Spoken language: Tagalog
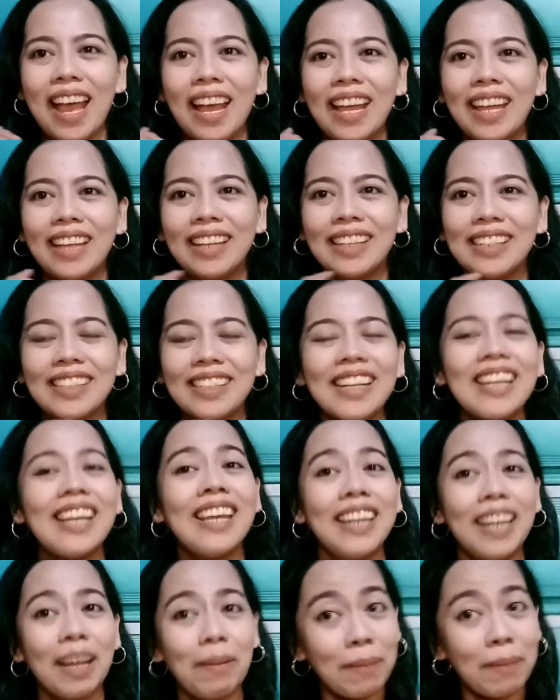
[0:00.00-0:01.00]
and
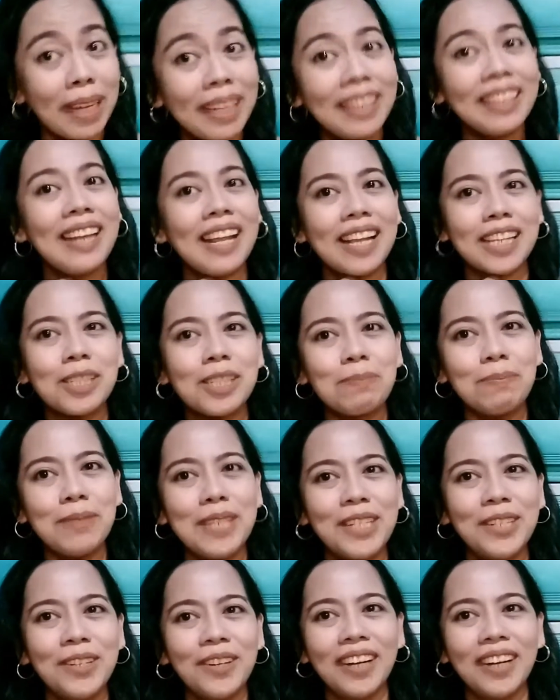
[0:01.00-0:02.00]
nang mag-next
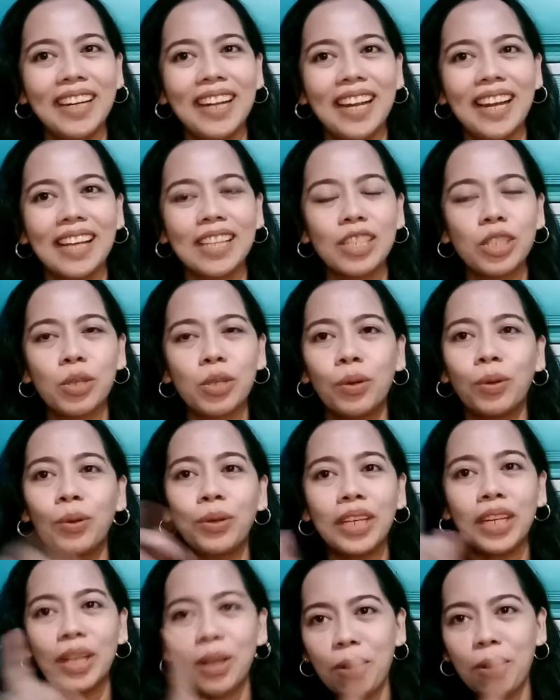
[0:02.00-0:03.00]
video ka na lang. So, kung
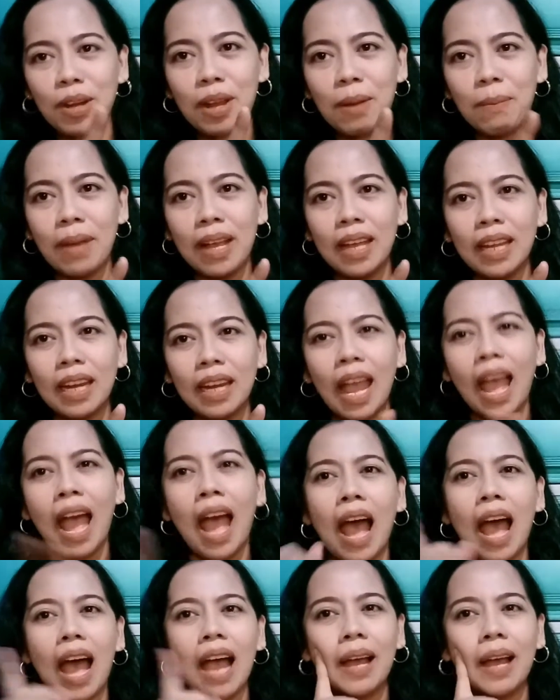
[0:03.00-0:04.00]
ikaw naman,
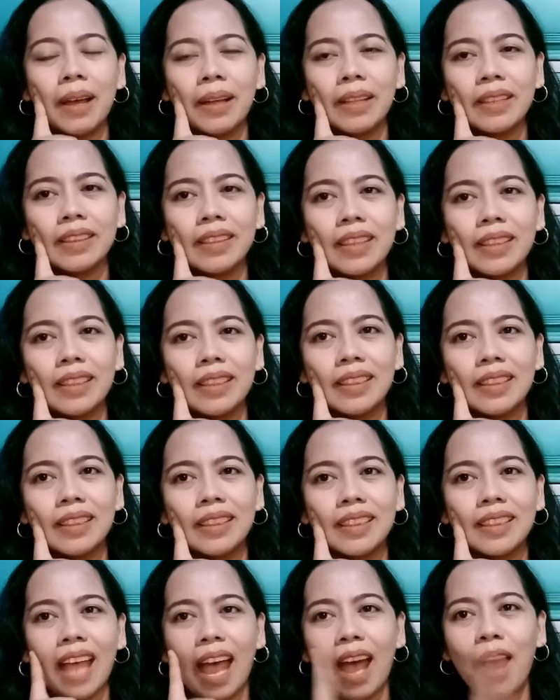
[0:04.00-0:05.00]
ang
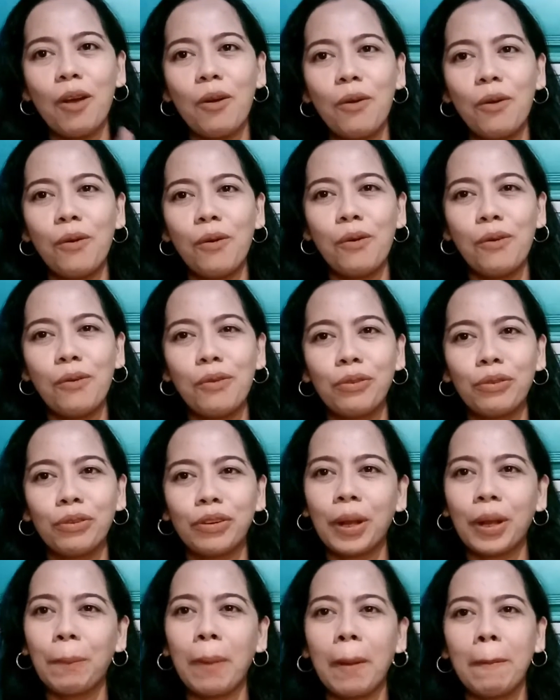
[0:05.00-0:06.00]
taong
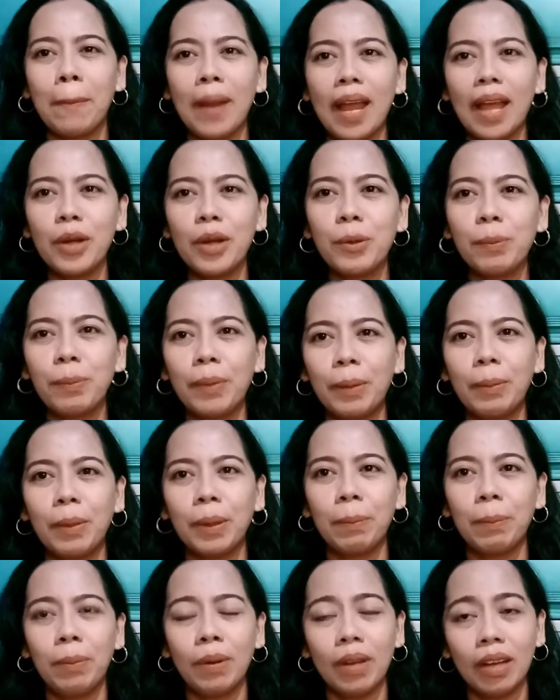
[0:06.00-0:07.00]
nagpaplano pang
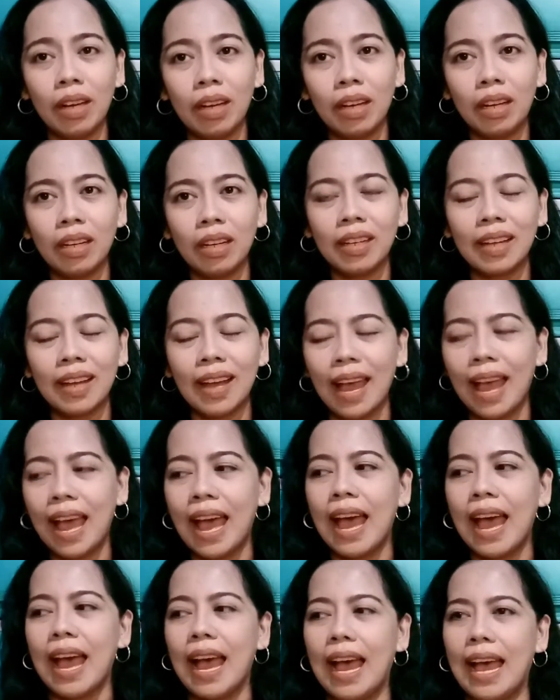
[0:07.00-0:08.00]
mag-vlog
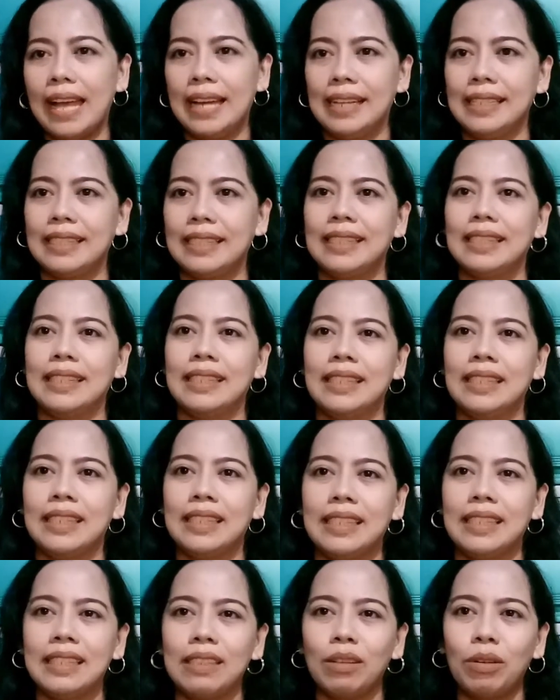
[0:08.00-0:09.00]
at
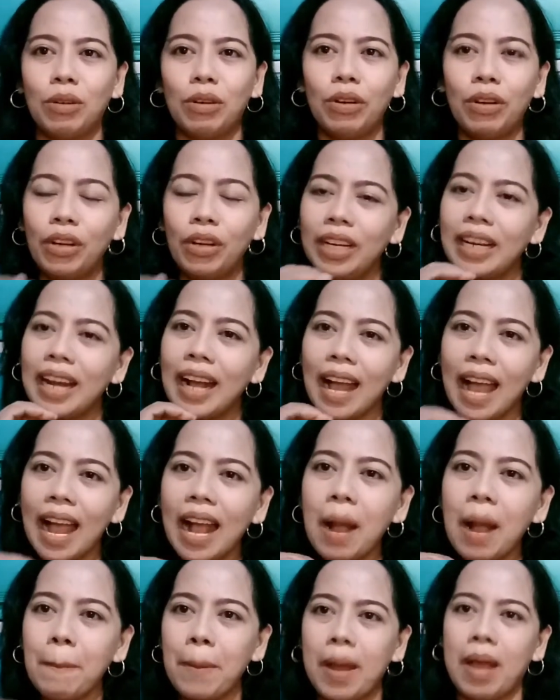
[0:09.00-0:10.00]
or
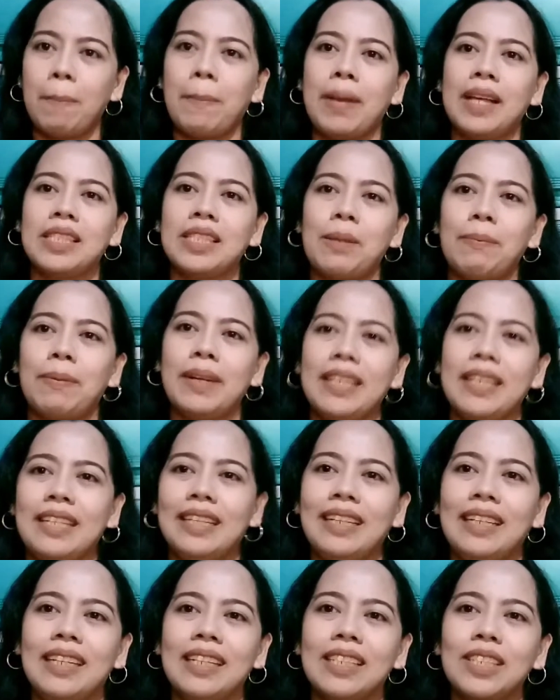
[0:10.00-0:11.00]
nangangapa sa pag
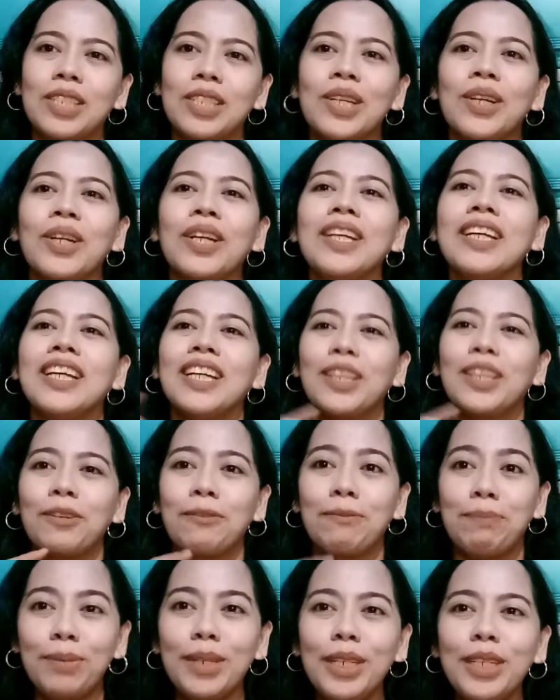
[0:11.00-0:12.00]
edit So, itong
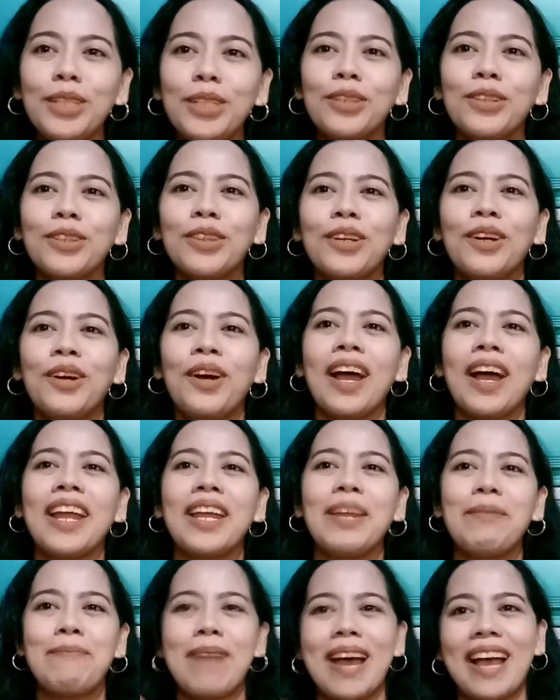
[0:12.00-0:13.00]
video to
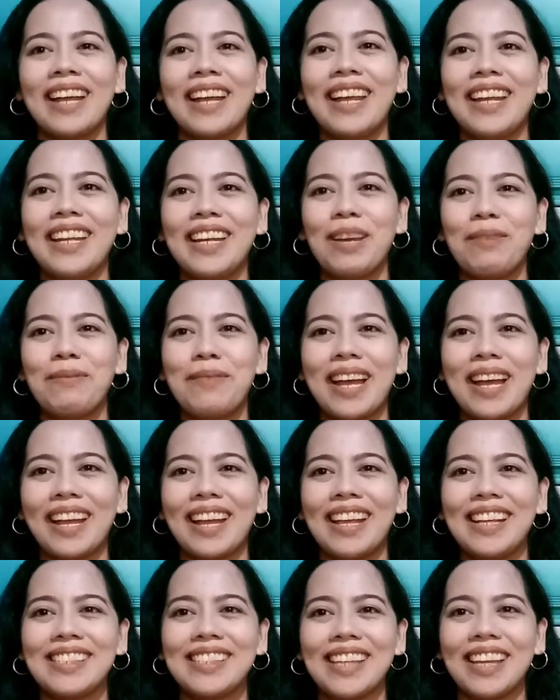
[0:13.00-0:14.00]
ay bagay na
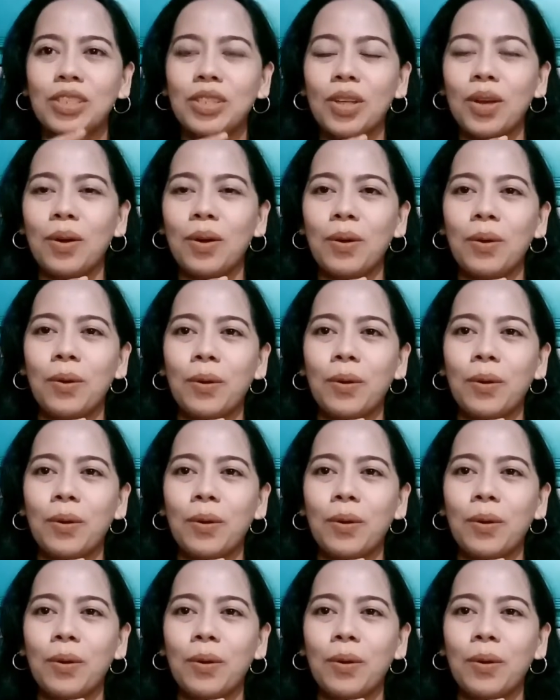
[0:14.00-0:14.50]
bagay. Sa so,